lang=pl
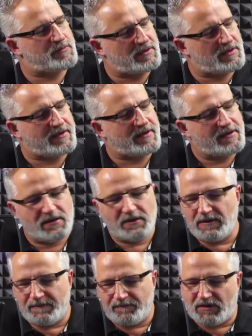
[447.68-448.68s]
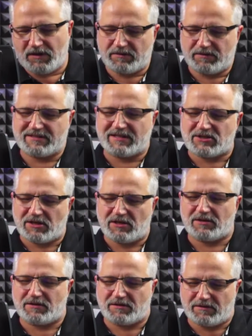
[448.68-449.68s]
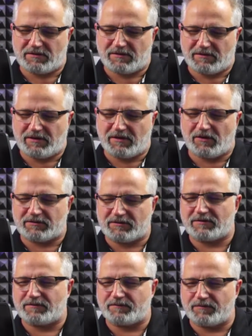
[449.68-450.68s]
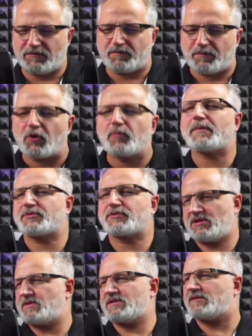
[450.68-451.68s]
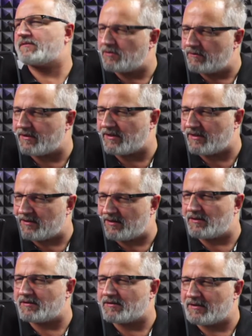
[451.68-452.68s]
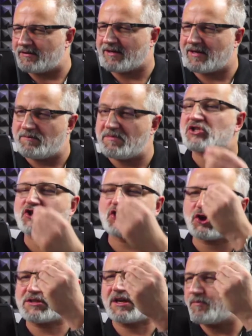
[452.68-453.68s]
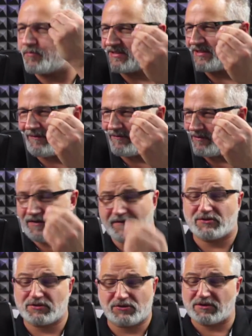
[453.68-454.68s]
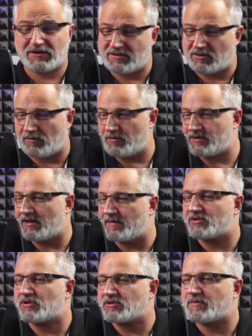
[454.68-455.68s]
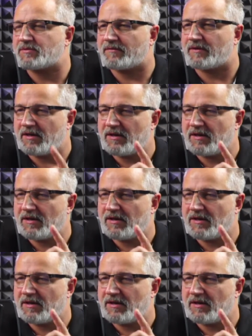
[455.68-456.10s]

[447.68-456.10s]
jednak zaczęli y, od no, próby przynajmniej zdefiniowania tej, tej takiej mistrzowskiej postawy. Nie wiem, czy to się da zrobić, ale mistrzowskiej postawy.